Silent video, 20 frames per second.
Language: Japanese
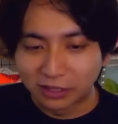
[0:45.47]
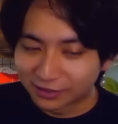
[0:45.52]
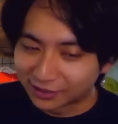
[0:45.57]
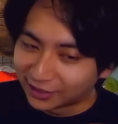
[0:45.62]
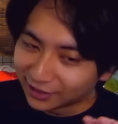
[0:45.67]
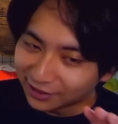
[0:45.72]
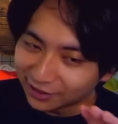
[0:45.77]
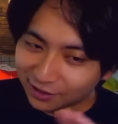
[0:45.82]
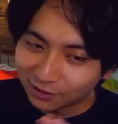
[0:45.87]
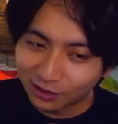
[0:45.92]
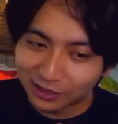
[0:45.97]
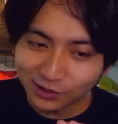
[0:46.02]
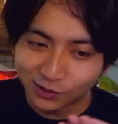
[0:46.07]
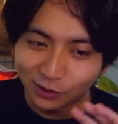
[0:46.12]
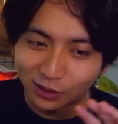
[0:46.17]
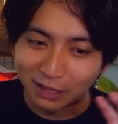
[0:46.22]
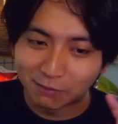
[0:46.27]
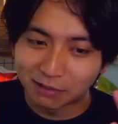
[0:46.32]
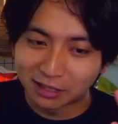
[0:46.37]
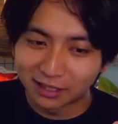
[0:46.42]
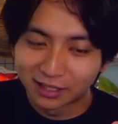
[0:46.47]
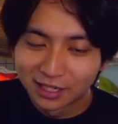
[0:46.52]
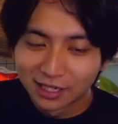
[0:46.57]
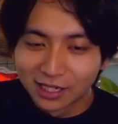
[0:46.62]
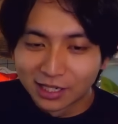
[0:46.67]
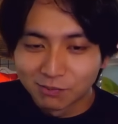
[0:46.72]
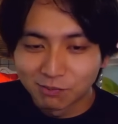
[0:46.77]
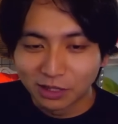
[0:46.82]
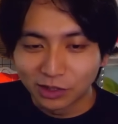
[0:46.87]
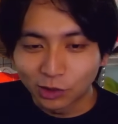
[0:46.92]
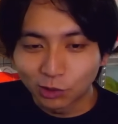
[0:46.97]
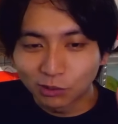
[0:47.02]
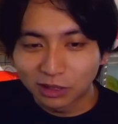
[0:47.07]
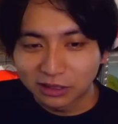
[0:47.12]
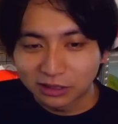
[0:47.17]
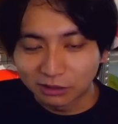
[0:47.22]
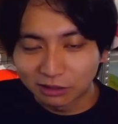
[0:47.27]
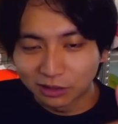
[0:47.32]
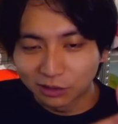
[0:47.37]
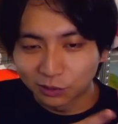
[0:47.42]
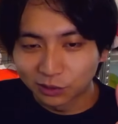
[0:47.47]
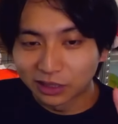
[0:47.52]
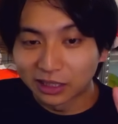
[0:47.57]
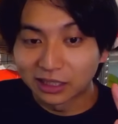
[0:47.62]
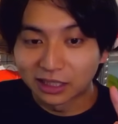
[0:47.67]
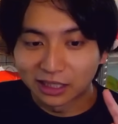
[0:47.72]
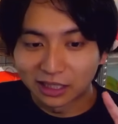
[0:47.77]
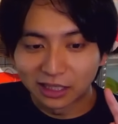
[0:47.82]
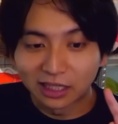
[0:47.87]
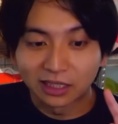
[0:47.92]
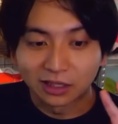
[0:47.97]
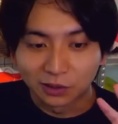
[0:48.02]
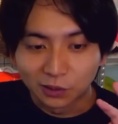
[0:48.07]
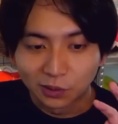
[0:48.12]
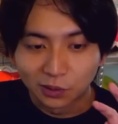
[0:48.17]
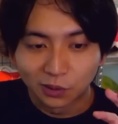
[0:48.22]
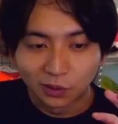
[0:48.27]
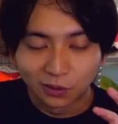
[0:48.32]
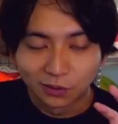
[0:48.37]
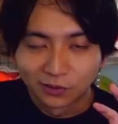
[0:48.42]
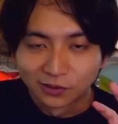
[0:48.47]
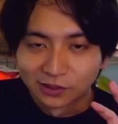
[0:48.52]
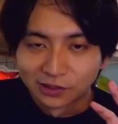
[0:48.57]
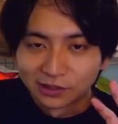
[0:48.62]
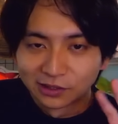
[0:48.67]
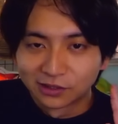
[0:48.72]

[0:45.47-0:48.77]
まあ、性格悪そうはあんま面と向かって言われることないからあれやけど、